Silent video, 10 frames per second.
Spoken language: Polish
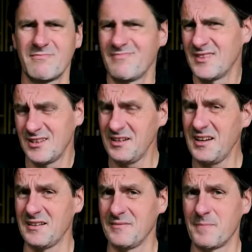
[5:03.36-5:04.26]
No
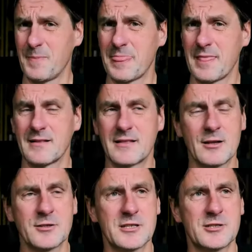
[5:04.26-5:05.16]
nie. To,
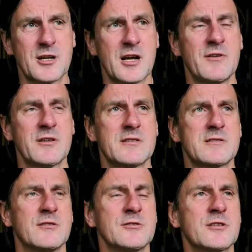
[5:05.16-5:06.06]
co jest ciekawe, to jest
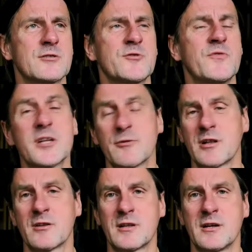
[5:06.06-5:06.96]
to, że ktoś wygrał na
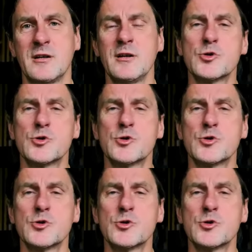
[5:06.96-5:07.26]
loterii,